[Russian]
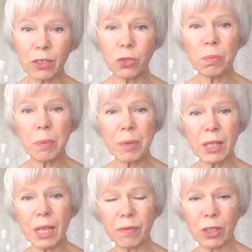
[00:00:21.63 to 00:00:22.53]
чтобы
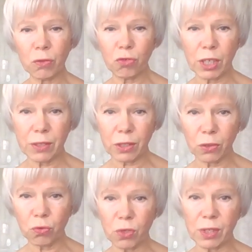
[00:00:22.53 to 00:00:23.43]
принять в ней участие,
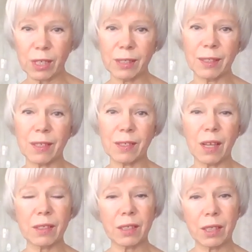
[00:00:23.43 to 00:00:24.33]
нужно зайти на
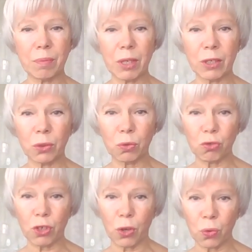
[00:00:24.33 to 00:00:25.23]
сайт
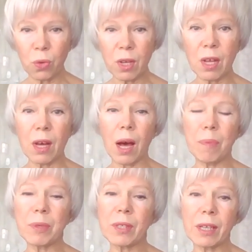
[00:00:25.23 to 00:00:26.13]
коломейка.ру.
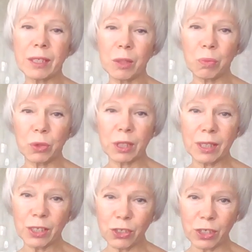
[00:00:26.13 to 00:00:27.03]
Описание будет
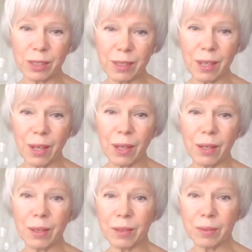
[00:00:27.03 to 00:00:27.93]
ниже.
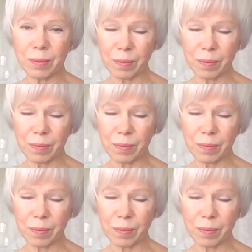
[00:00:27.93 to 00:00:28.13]
Э,